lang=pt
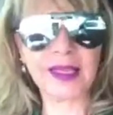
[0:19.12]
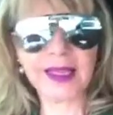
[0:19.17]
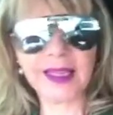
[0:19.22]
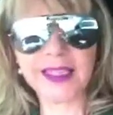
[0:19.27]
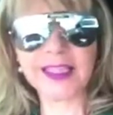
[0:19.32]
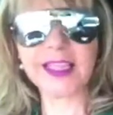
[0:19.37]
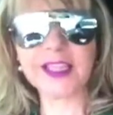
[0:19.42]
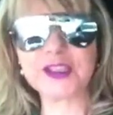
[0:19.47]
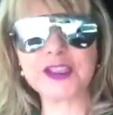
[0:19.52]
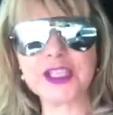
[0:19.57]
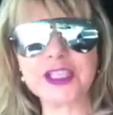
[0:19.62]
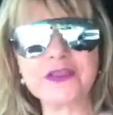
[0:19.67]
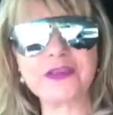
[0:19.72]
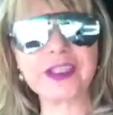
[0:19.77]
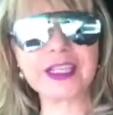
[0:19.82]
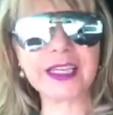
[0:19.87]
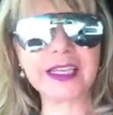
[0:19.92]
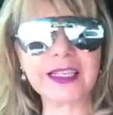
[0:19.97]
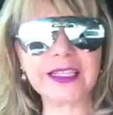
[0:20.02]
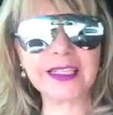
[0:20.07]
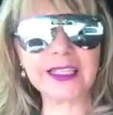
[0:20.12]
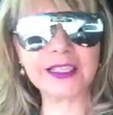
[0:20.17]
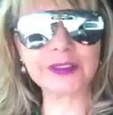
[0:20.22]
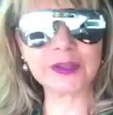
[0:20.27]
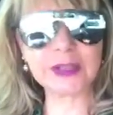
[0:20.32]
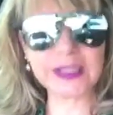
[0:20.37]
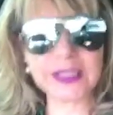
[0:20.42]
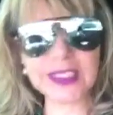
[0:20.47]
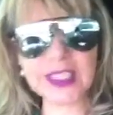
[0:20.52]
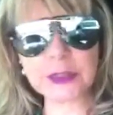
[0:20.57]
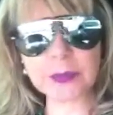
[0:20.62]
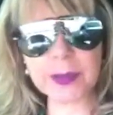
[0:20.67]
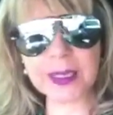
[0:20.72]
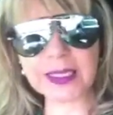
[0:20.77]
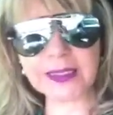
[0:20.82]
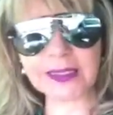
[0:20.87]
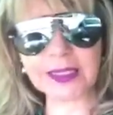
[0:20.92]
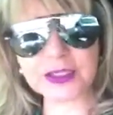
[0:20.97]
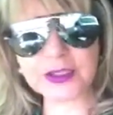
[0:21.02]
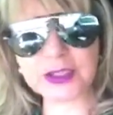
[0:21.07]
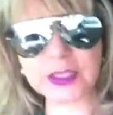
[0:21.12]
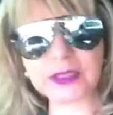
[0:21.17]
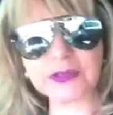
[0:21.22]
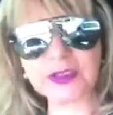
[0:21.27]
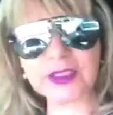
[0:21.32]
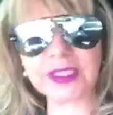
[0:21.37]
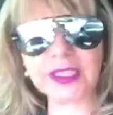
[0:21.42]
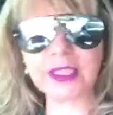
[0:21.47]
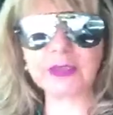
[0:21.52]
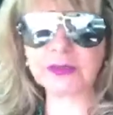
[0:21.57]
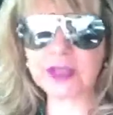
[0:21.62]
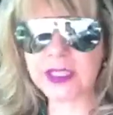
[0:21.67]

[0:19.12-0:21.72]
E a gente fica criando tanta expectativa, né?